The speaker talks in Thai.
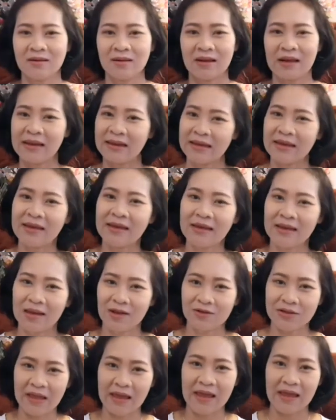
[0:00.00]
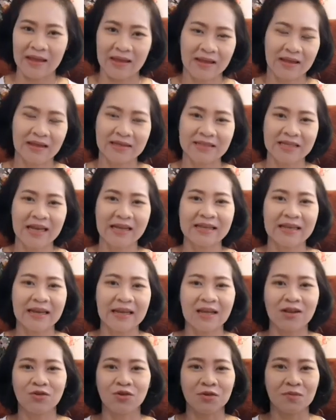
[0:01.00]
อันนี้แล้วแต่อาจารย์แต่
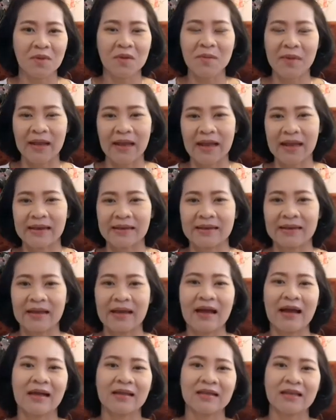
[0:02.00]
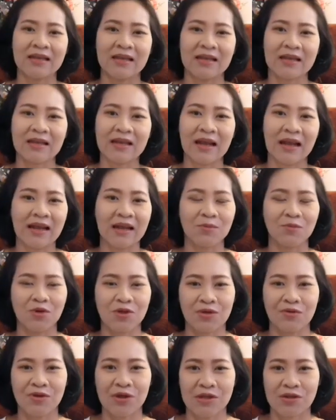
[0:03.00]
ละคนไม่เหมือนกันนะคะ ทีนี้การกำหนด
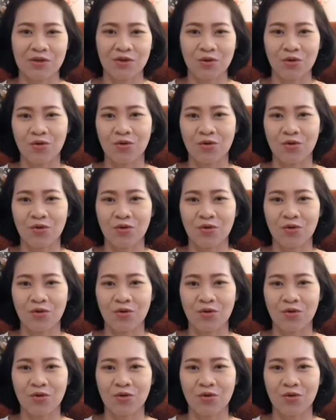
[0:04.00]
เสาเอกเสาโท